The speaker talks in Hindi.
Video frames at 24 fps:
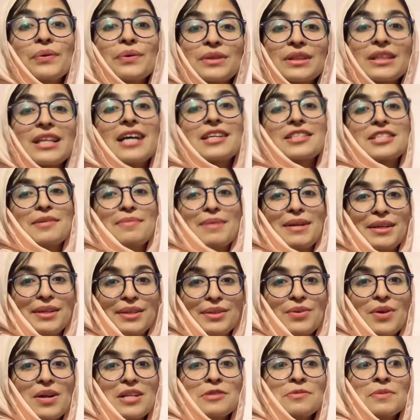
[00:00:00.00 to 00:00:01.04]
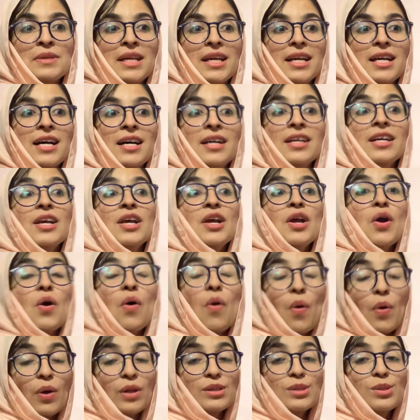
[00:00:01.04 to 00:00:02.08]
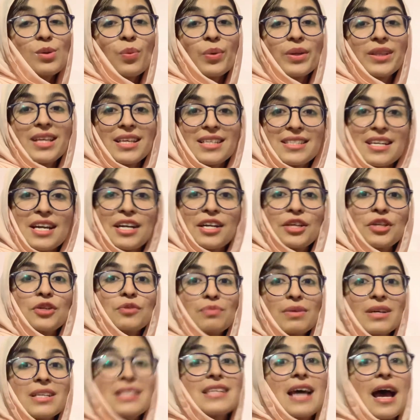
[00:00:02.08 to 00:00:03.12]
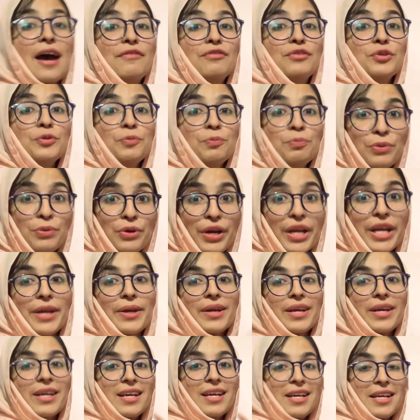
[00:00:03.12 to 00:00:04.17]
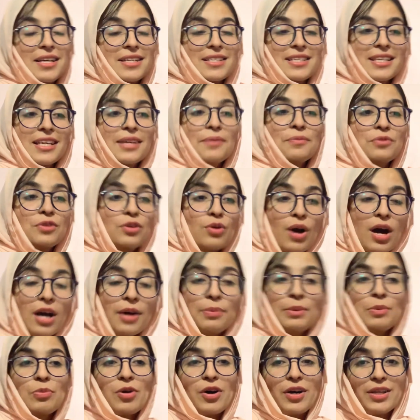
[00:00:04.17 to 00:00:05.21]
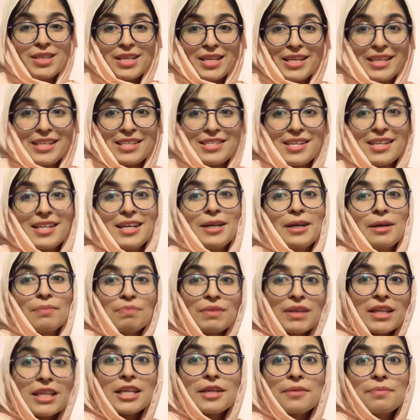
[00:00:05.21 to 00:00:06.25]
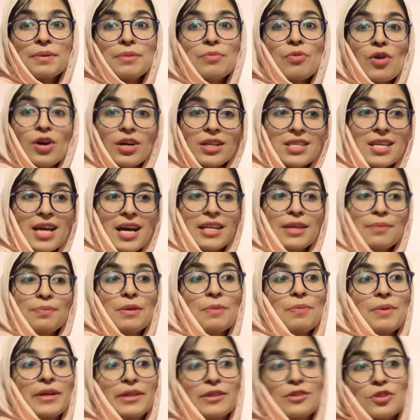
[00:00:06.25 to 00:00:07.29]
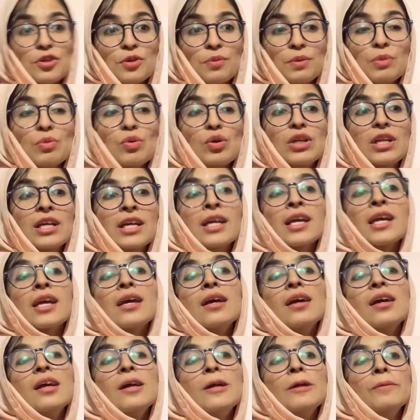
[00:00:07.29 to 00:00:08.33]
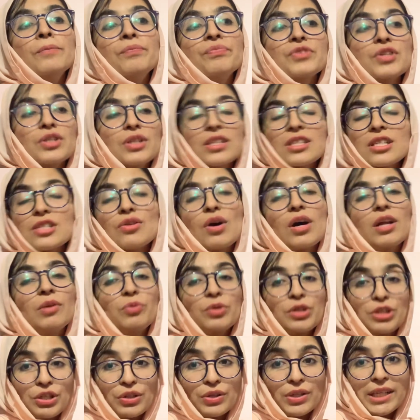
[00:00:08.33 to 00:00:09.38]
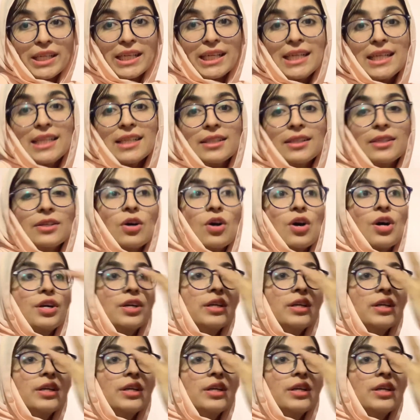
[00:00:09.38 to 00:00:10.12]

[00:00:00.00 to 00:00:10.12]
उतना अच्छा मेडिकल कॉलेज मिलेगा ऑल्सो विद द स्टडी यू मस्ट हैव टू प्रे ठीक है तो आप भी बहुत सारी कीजिएगा अपने लिए भी बहुत सारे अपने पेरेंट्स को भी बोलें सो दिस इज ऑल वट यू नीड और